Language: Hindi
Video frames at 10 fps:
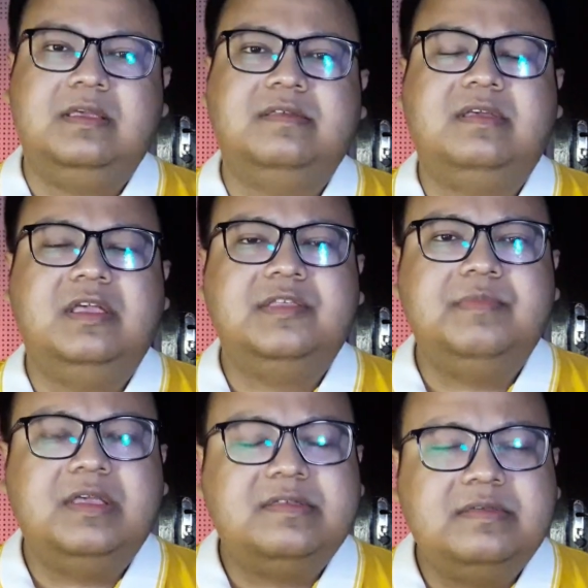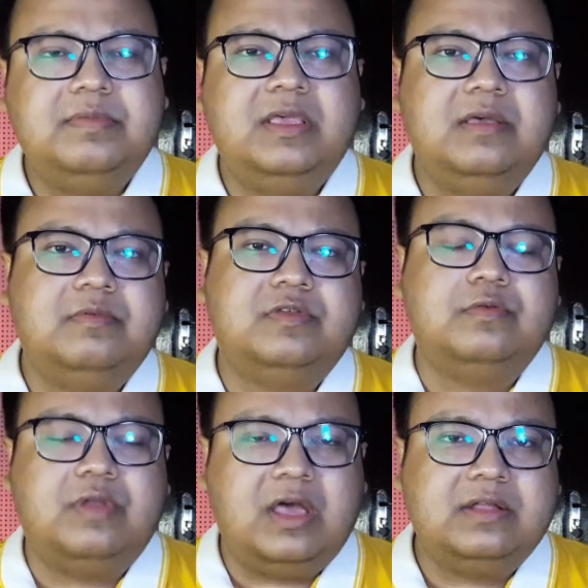इस केस में ऐसे भी एक
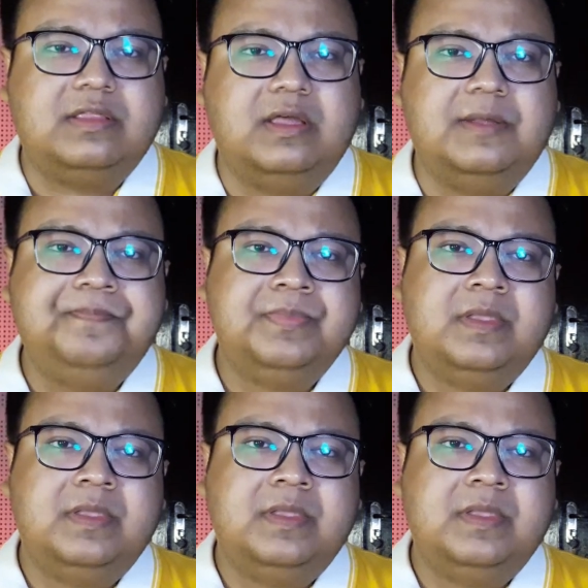सुराग था